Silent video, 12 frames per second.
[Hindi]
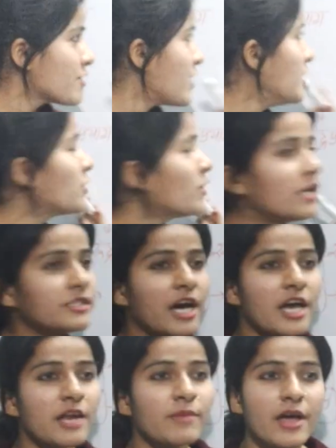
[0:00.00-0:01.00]
सन
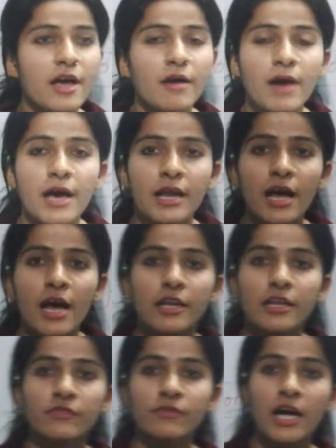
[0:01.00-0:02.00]
2000 में हमारा
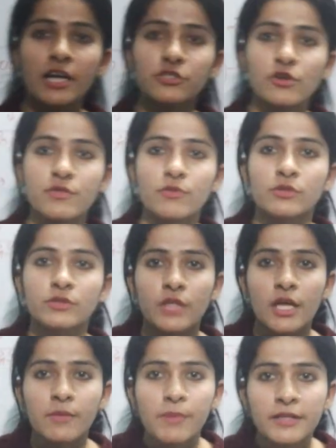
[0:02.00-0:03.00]
हरिद्वार जो
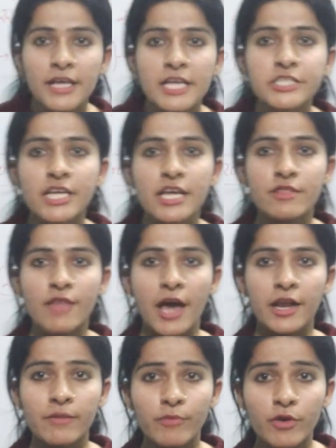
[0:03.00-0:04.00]
उत्तर प्रदेश के
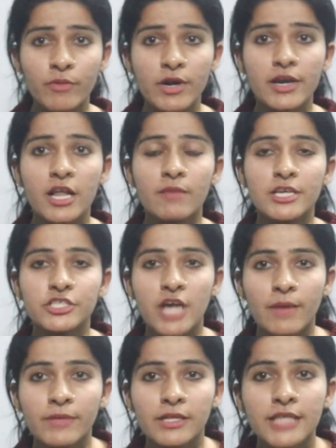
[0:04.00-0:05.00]
सहारनपुर मंडल में
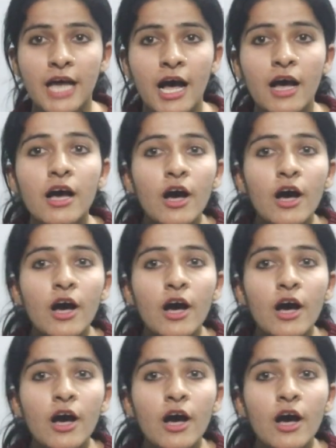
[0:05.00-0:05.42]
शामिल था